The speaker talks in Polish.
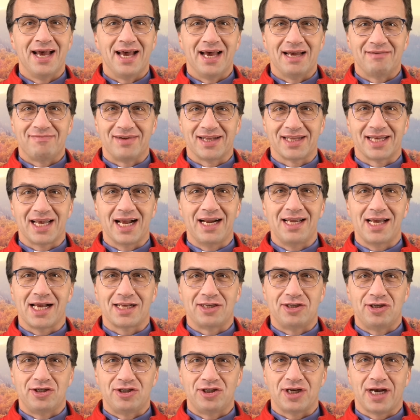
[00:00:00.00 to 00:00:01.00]

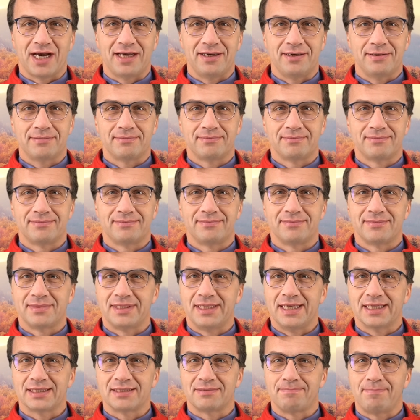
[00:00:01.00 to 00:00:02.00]
Ewangelia dzisiaj
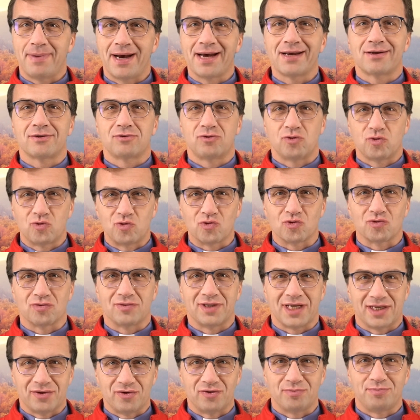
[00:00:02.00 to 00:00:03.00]
jest bardzo
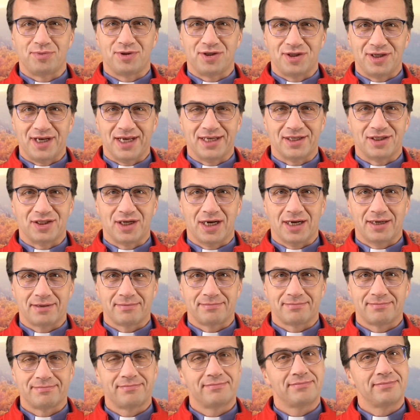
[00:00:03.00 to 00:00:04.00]
trudna do przyjęcia
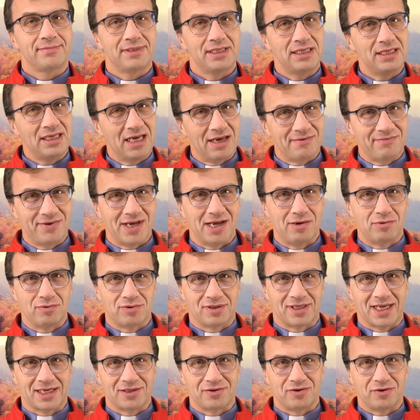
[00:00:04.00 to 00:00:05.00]
i niewielu
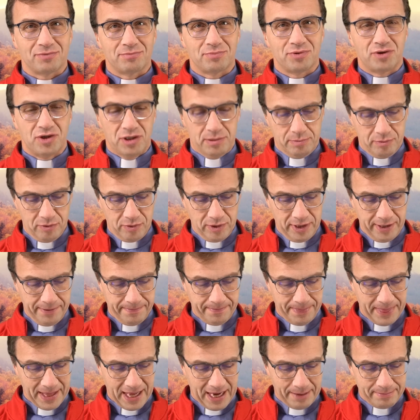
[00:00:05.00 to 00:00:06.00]
z nas ją przyjmuje.
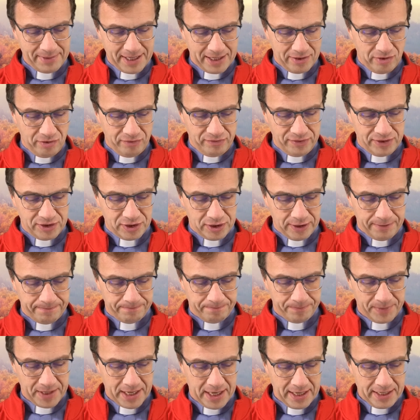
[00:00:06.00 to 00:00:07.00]
A mianowicie,
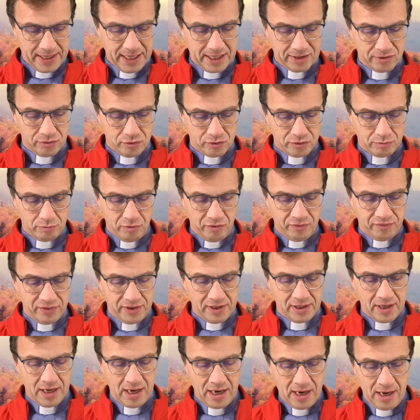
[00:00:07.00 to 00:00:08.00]
Jezus
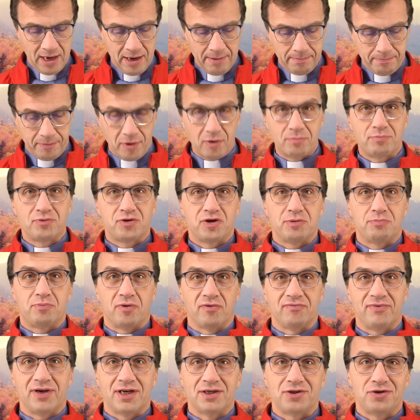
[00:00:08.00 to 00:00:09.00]
mówi po
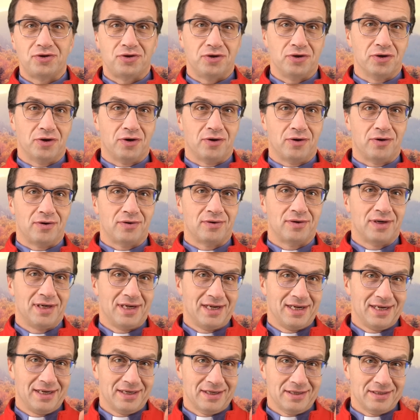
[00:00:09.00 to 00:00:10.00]
przypowieści o
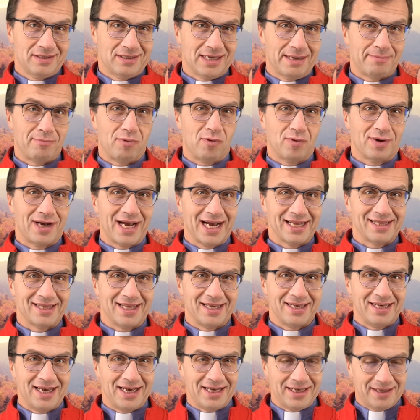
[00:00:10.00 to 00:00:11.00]

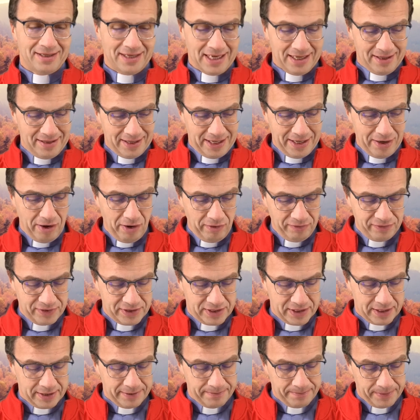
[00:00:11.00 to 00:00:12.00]
zabłąkanej jednej
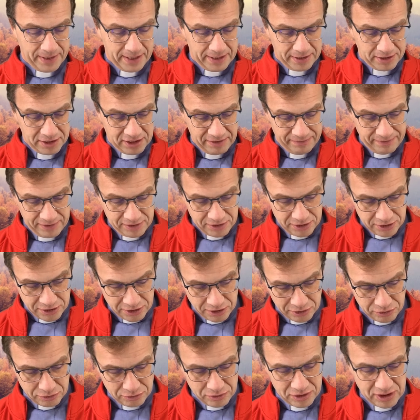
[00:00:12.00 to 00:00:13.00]
owcy,
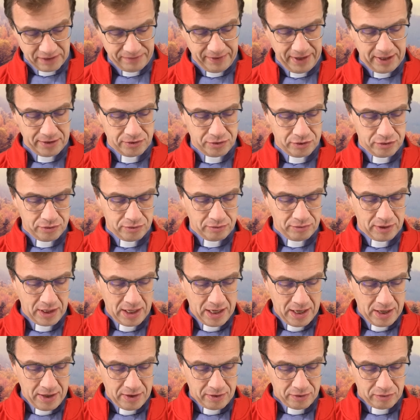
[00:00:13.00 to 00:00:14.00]
99,
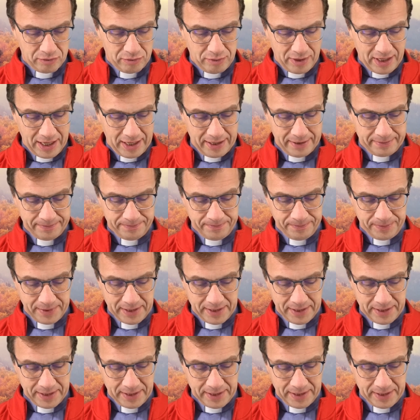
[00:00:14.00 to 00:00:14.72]
które e,